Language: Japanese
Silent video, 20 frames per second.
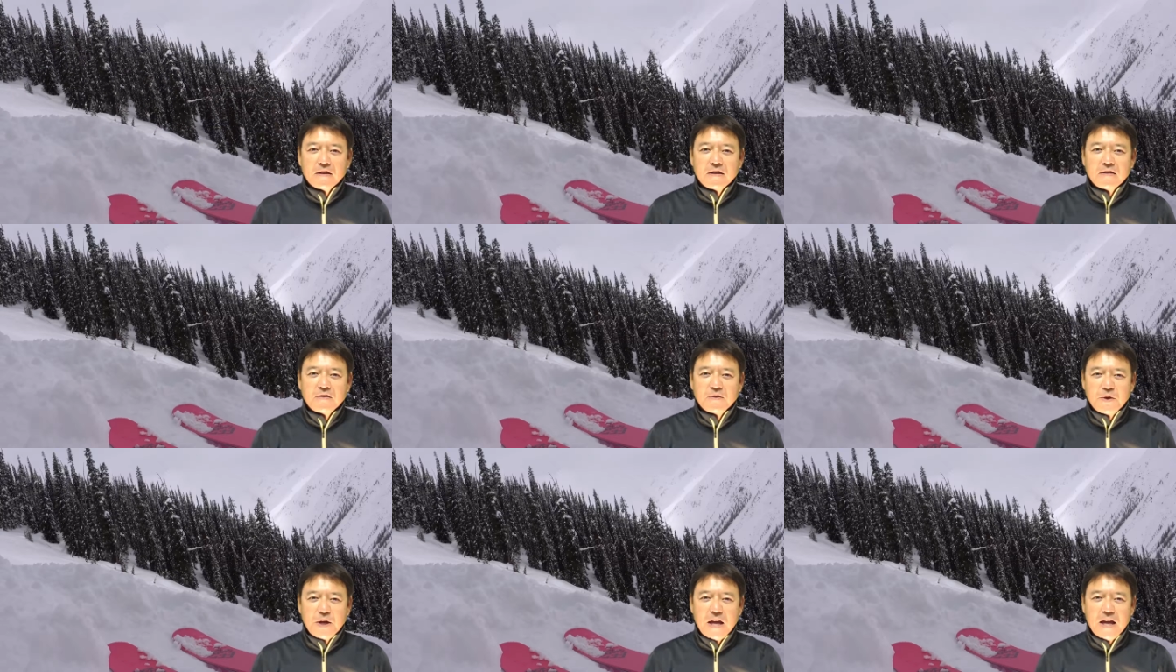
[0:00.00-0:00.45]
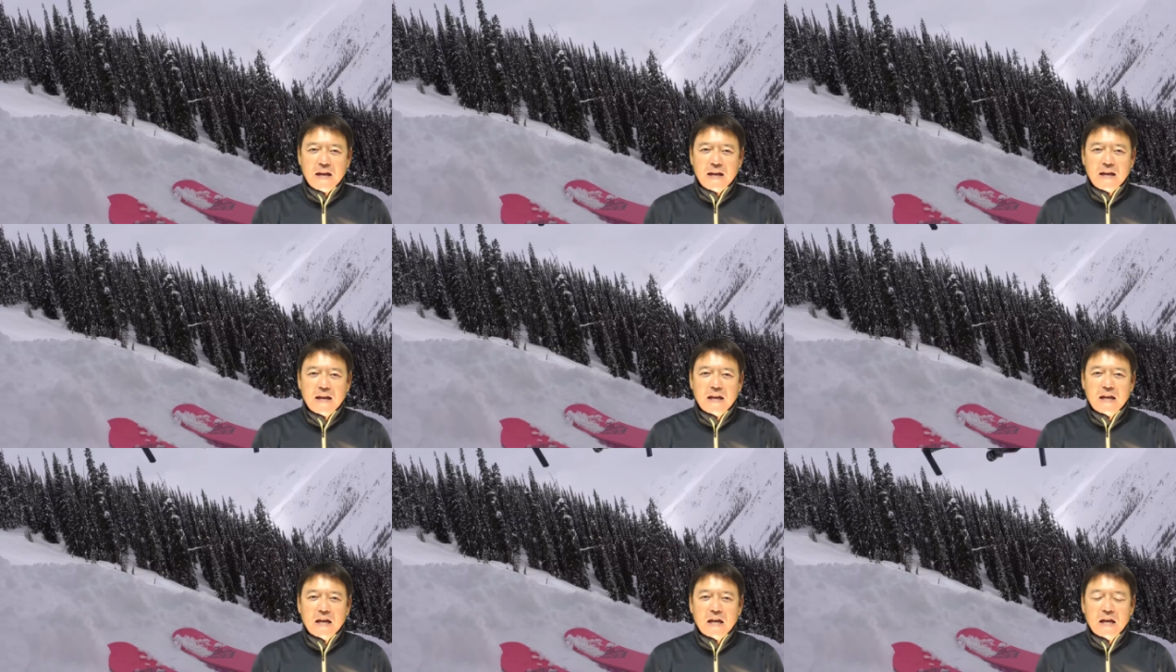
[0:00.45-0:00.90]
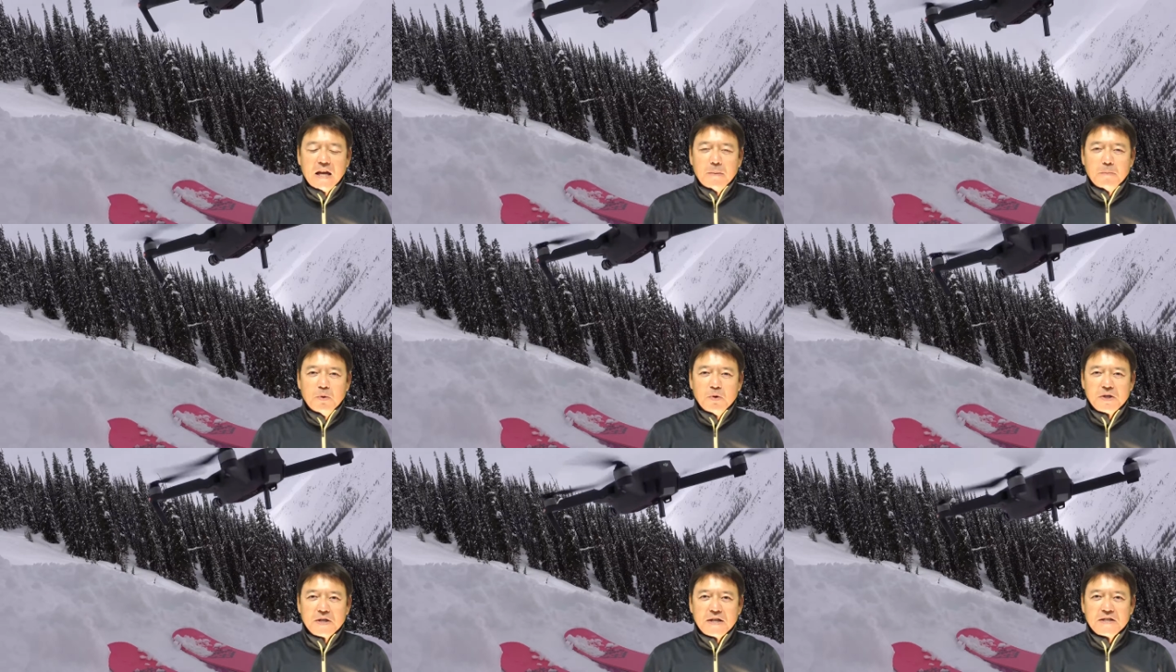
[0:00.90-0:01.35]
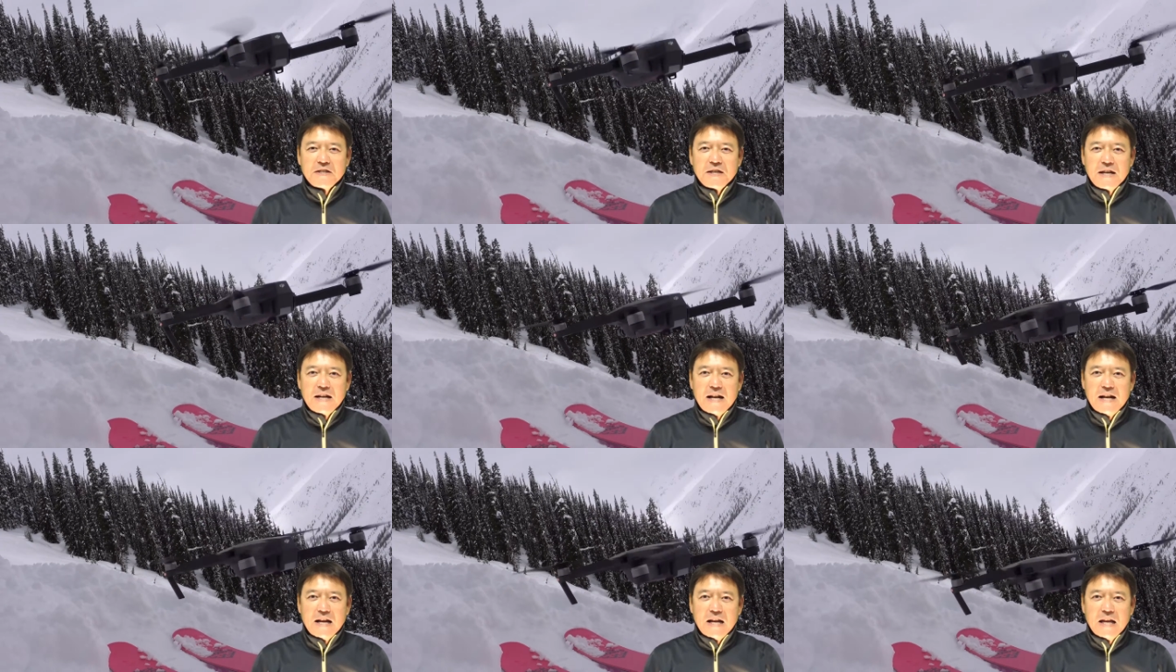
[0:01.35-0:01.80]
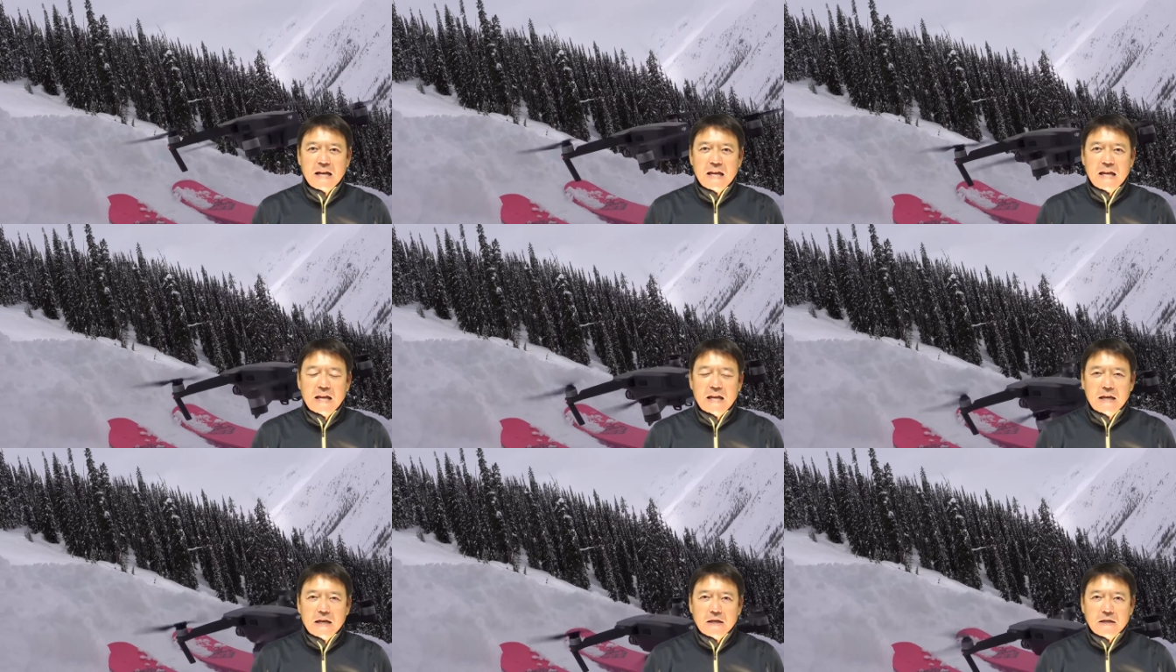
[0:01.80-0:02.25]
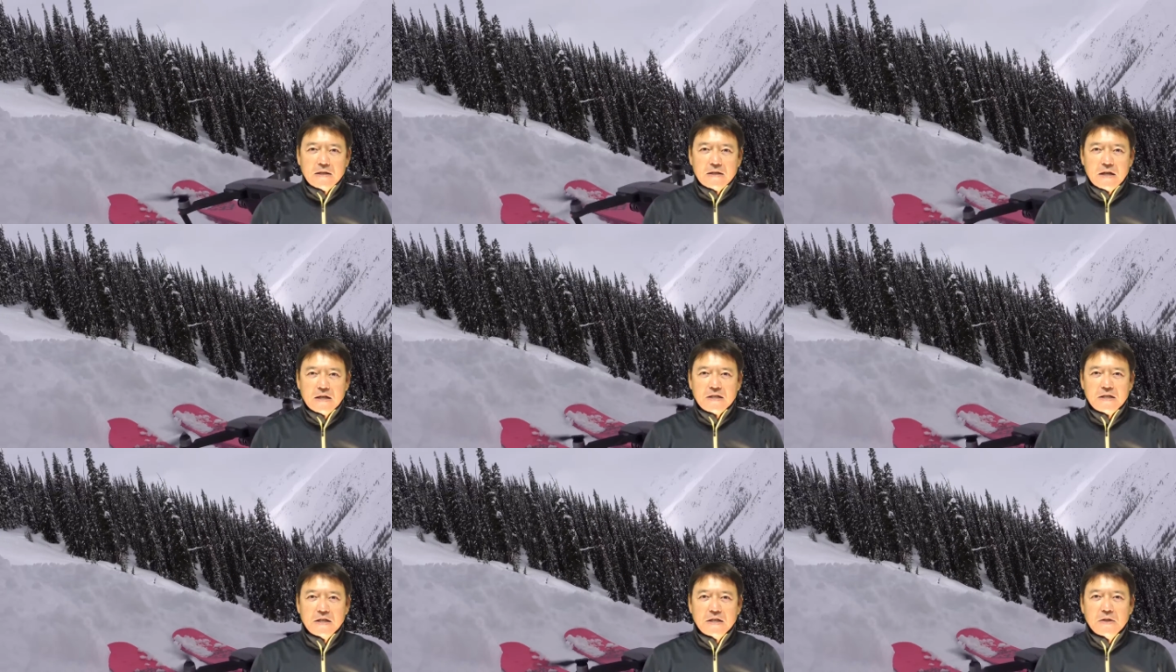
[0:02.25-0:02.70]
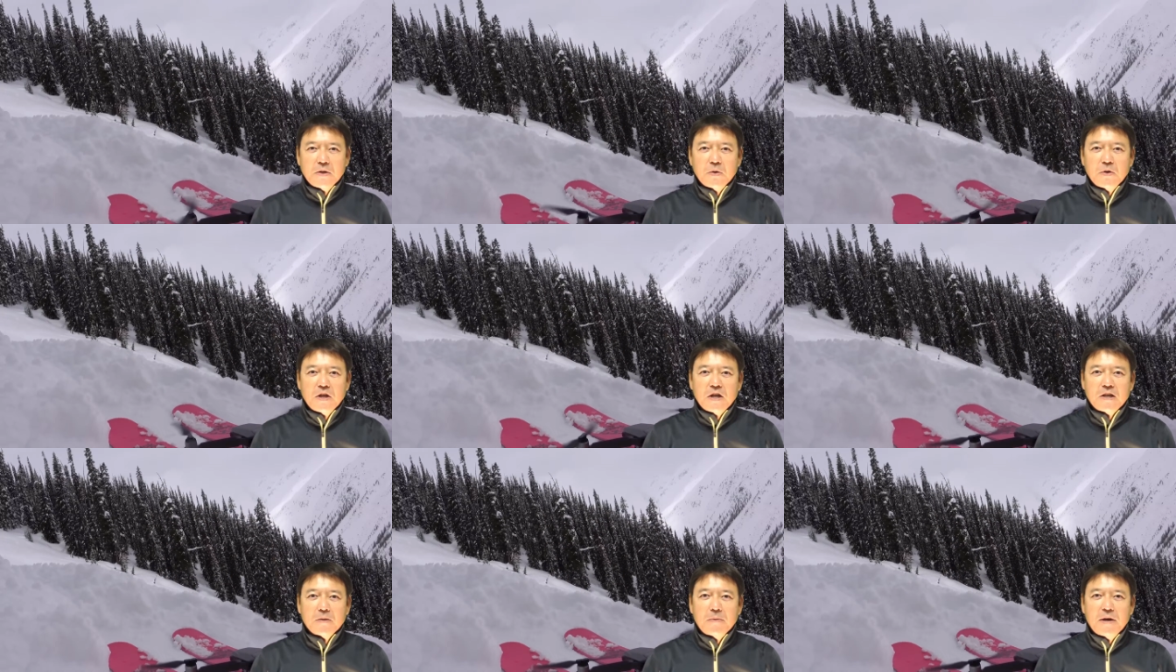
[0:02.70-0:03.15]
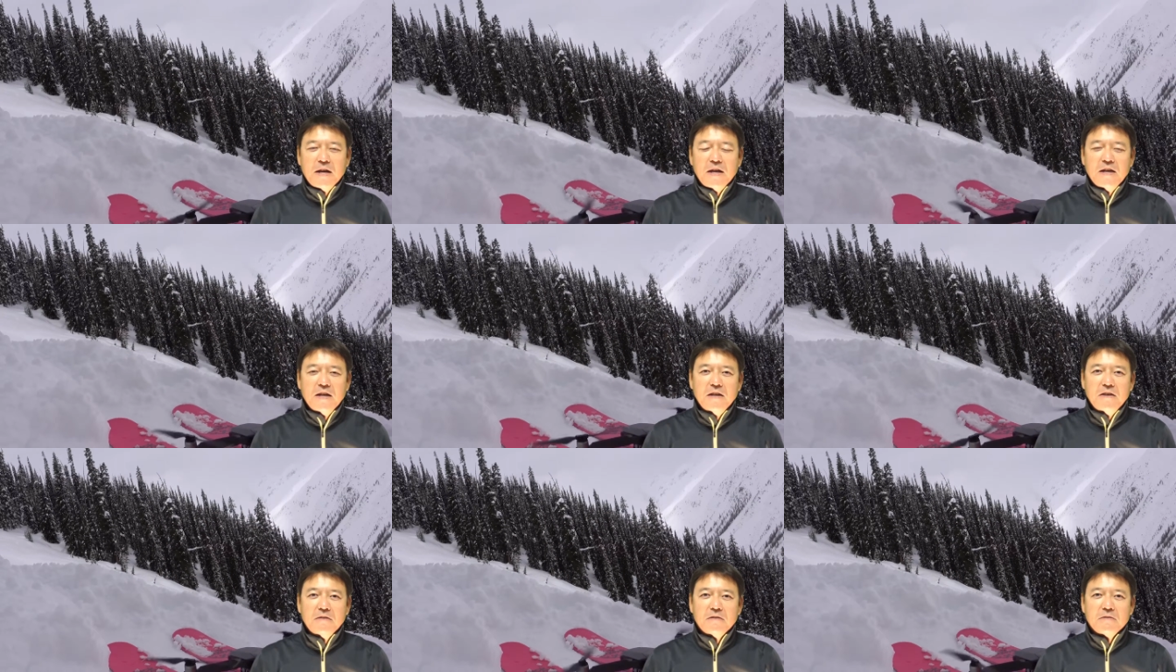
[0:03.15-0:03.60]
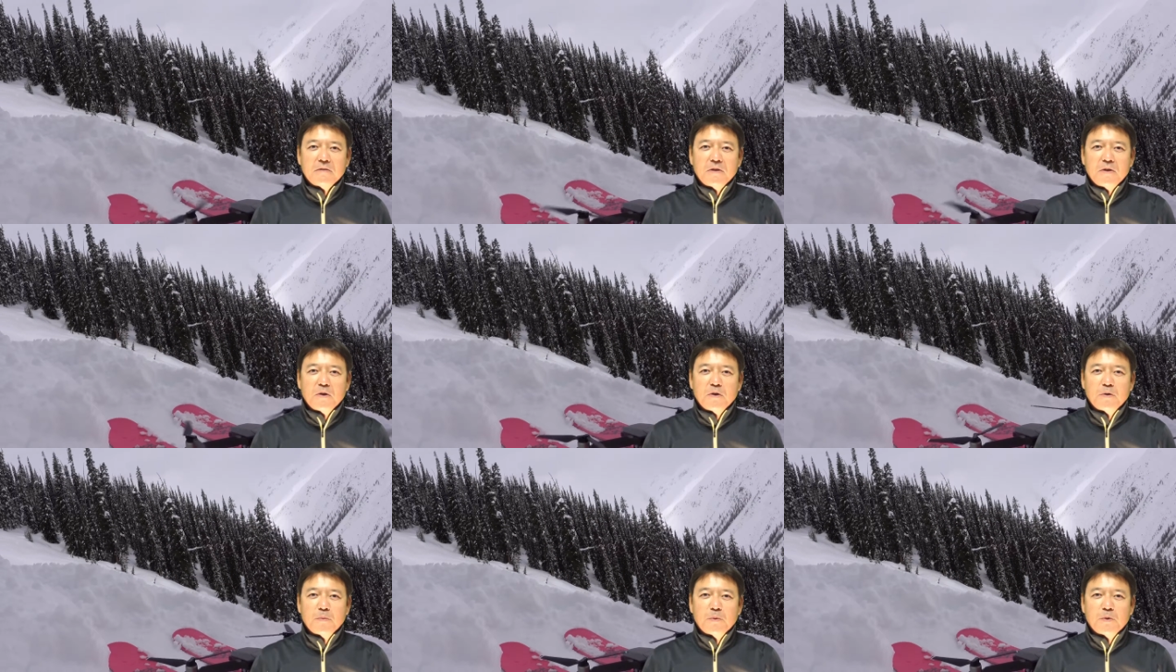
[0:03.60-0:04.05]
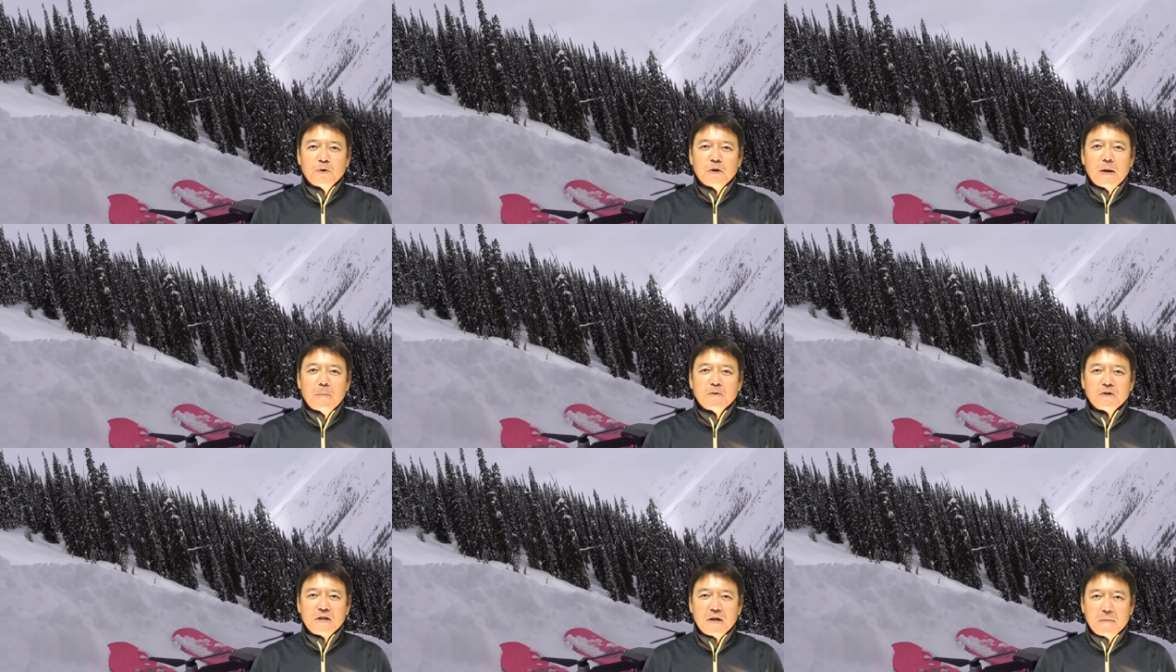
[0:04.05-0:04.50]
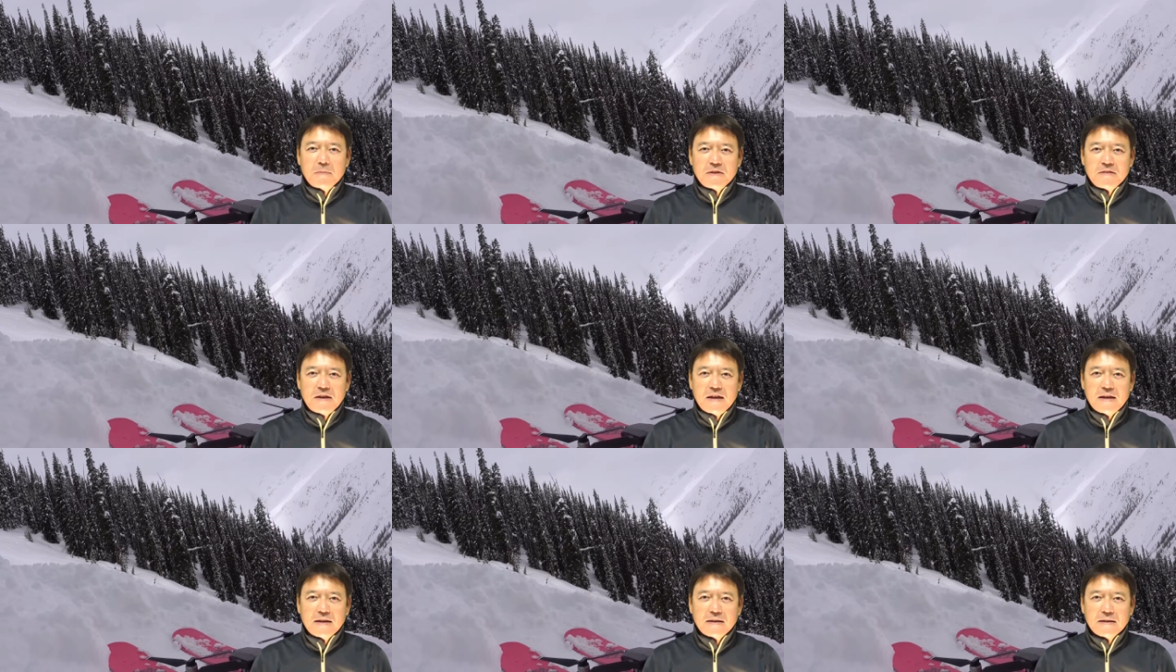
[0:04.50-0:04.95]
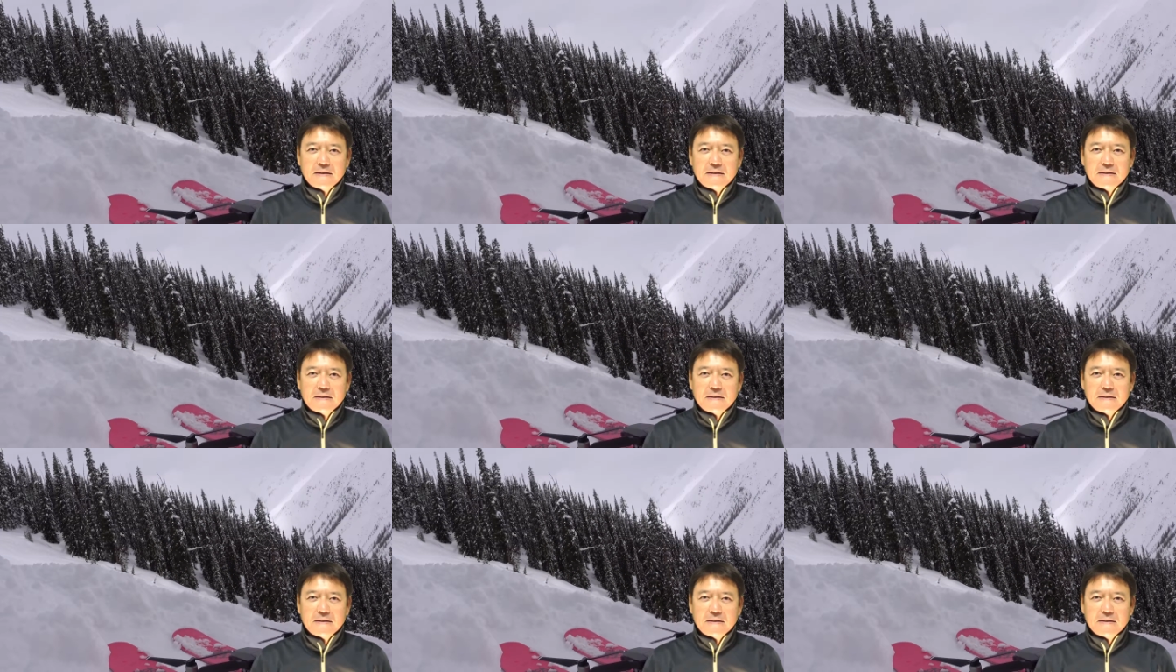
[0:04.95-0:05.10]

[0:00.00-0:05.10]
それもしかしたら写真の出来栄え品質によるものかもしれません。